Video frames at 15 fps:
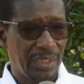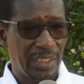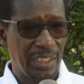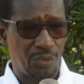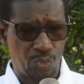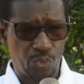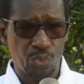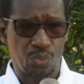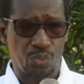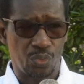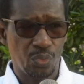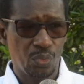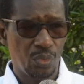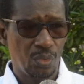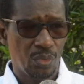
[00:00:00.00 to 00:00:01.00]
et
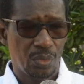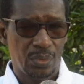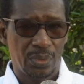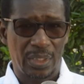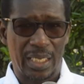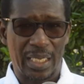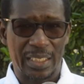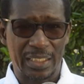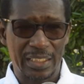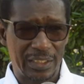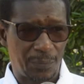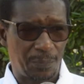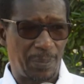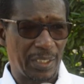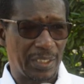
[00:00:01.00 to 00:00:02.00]
surtout à
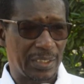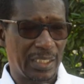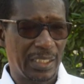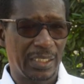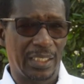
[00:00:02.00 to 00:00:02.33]
respecter